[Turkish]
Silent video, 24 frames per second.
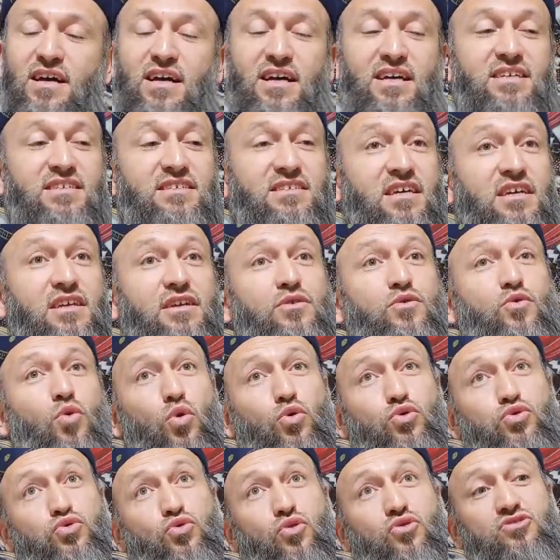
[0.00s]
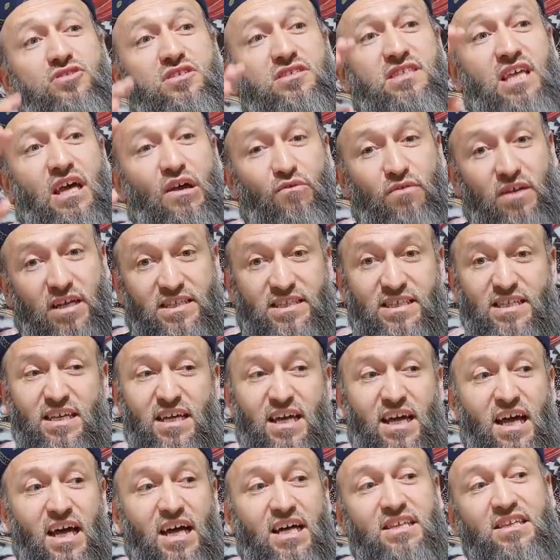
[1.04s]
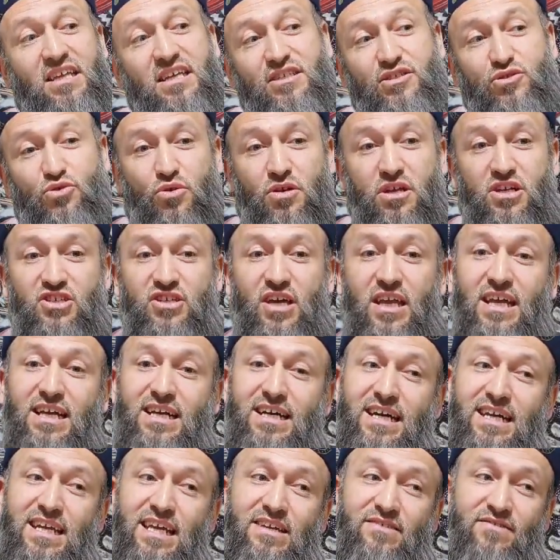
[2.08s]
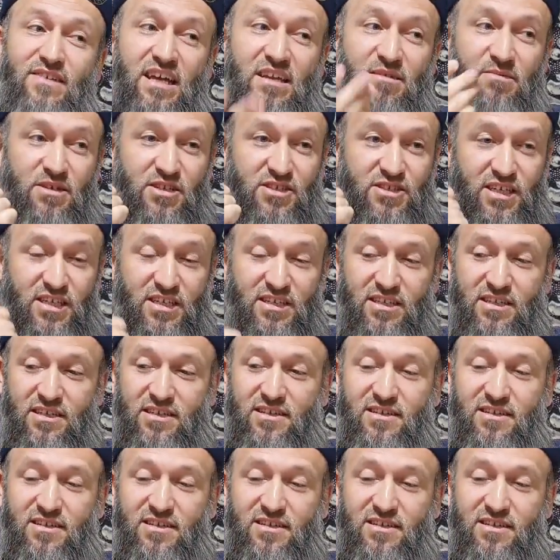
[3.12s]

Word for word: senin koskoca devleti nasıl yöneteceğine karar vermeyecek.